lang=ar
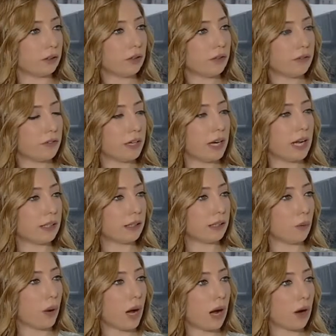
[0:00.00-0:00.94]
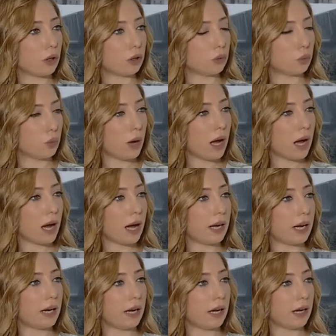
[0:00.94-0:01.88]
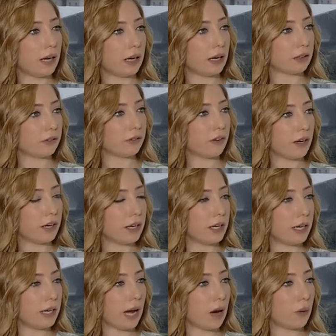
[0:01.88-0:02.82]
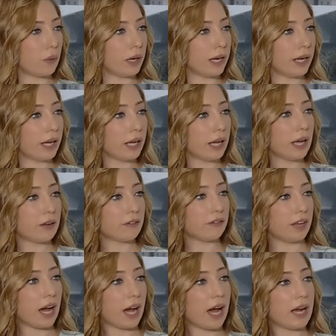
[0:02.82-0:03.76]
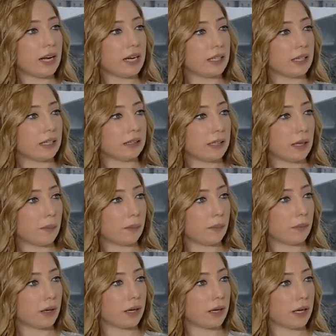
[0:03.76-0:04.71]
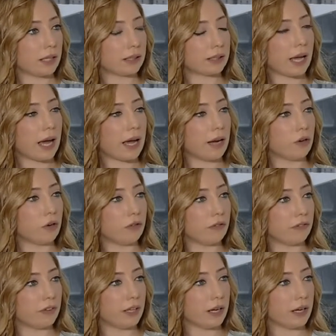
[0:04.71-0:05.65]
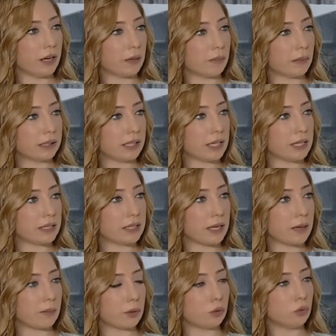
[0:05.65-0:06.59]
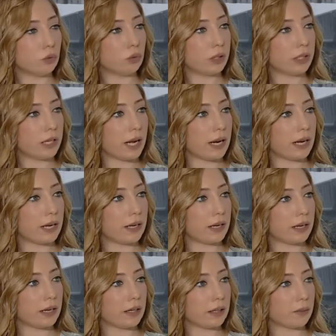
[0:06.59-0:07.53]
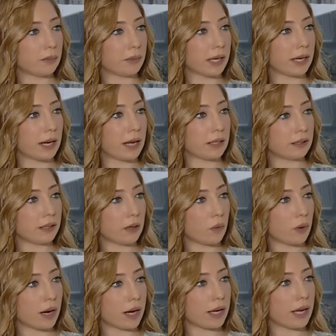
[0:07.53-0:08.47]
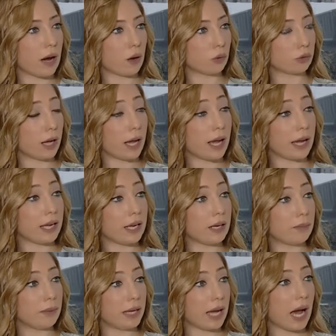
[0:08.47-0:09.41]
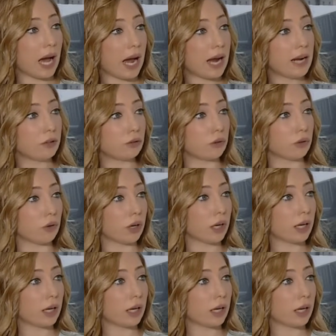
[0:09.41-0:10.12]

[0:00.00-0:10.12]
طفل التوحد وعلى الأطفال اللي حواليه في حال إذا تم إدخاله في مدرسة بدون يمكن التوعية أو إيه. تأهيل بحالته